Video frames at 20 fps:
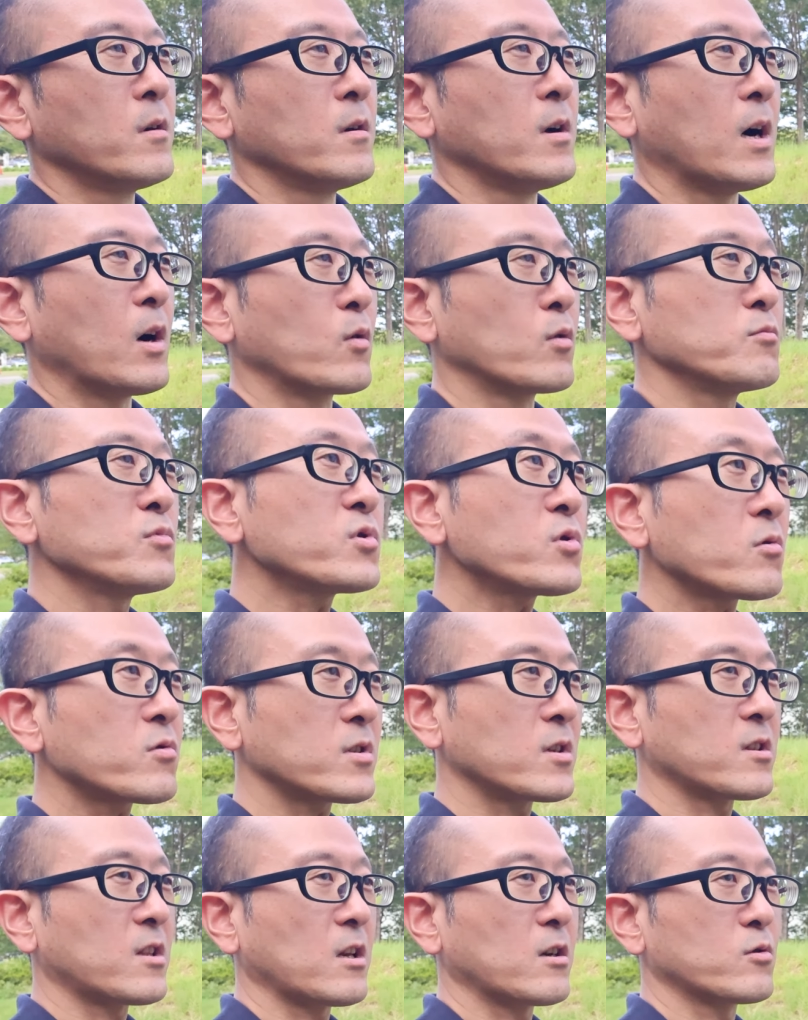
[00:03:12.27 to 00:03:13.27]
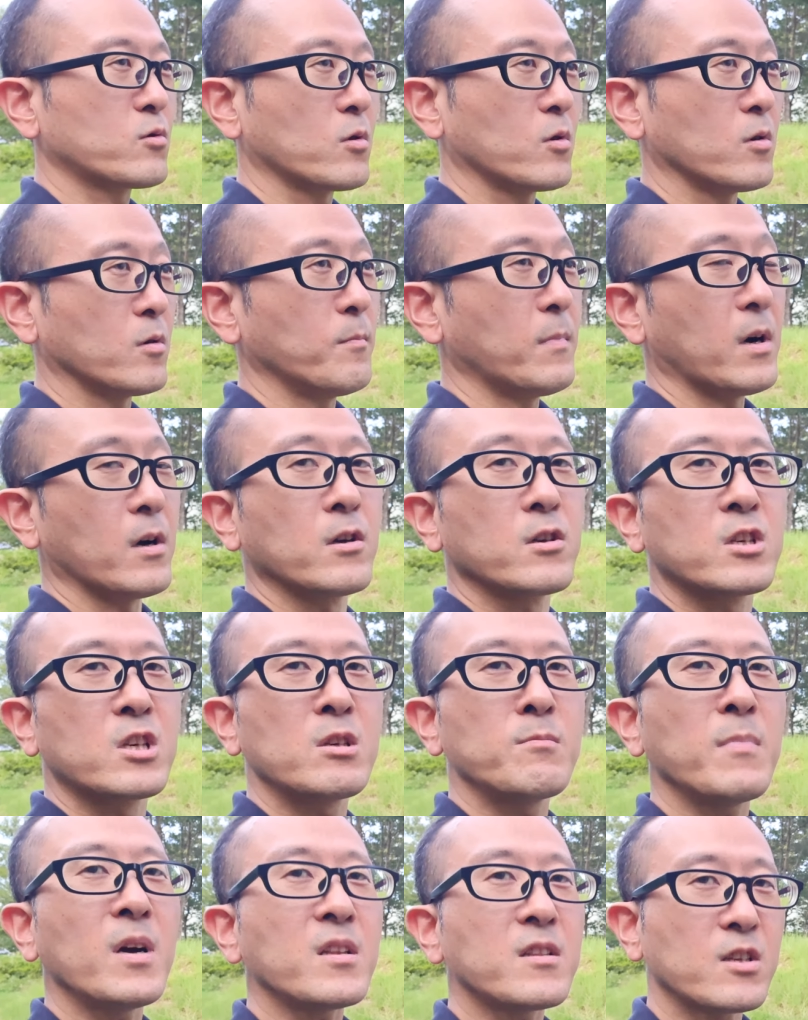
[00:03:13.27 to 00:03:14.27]
あの無職やってると、まあ、
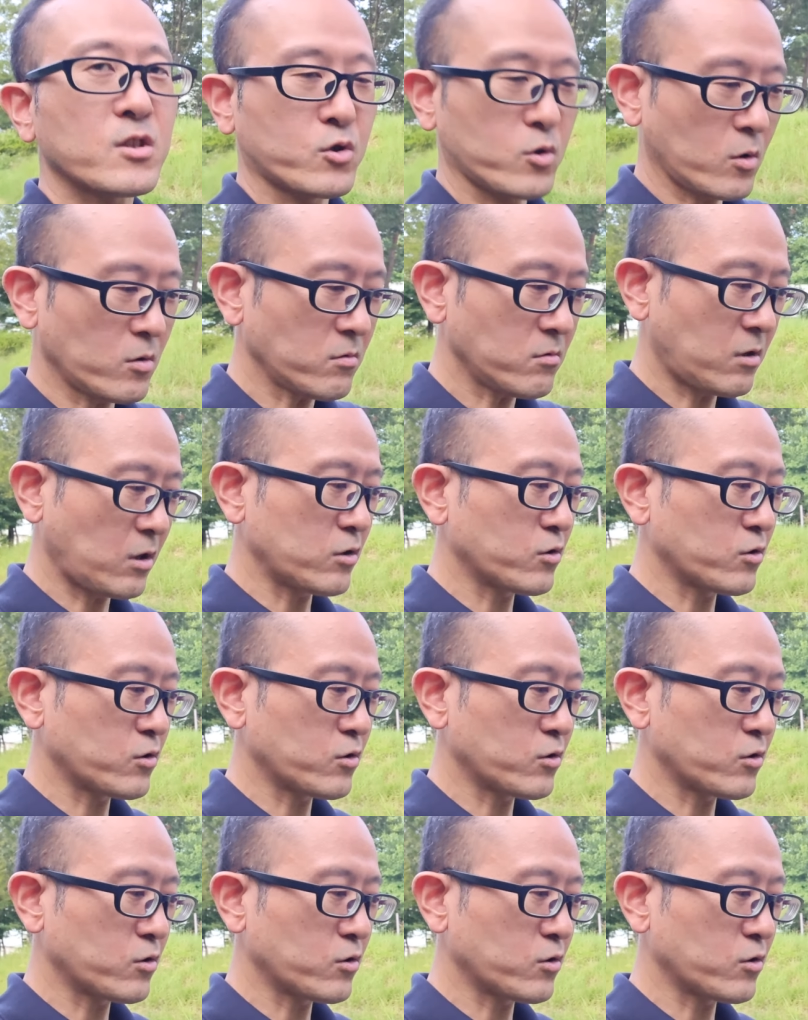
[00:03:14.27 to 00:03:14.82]
暇でしょって